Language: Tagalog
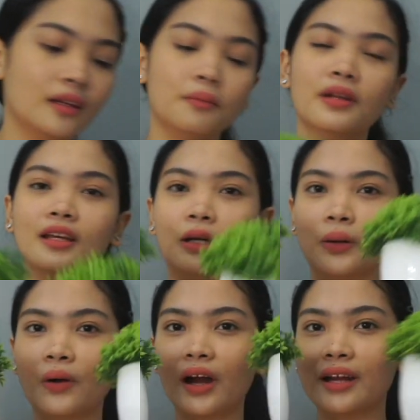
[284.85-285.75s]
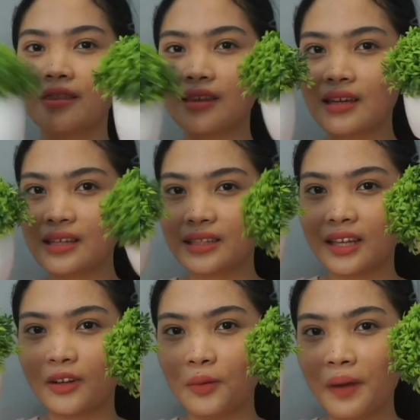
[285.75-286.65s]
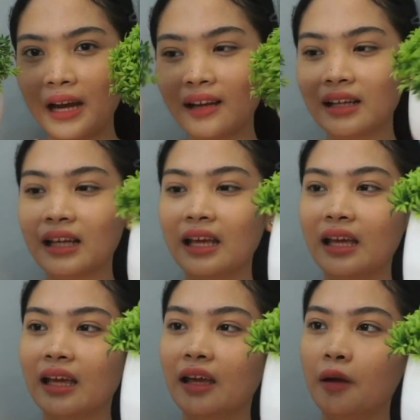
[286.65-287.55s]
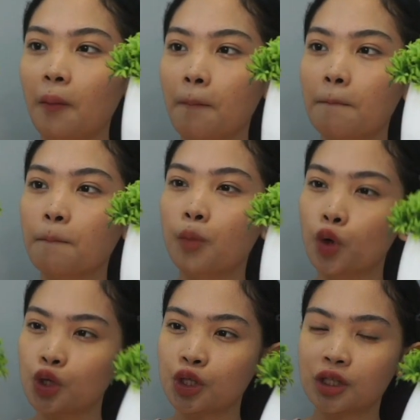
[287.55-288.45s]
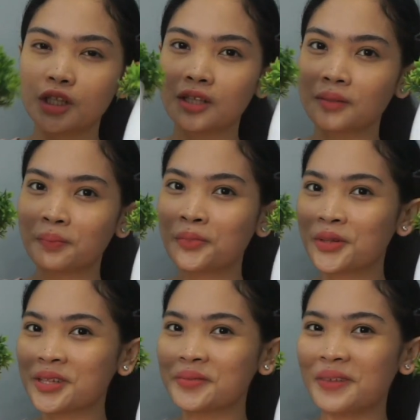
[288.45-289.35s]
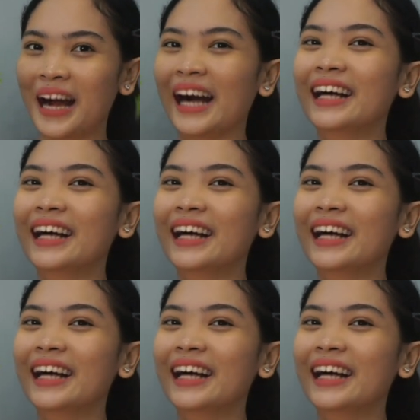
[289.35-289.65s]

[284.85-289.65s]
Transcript: na nabili ko are these, ano yung parang bush. Bush ba?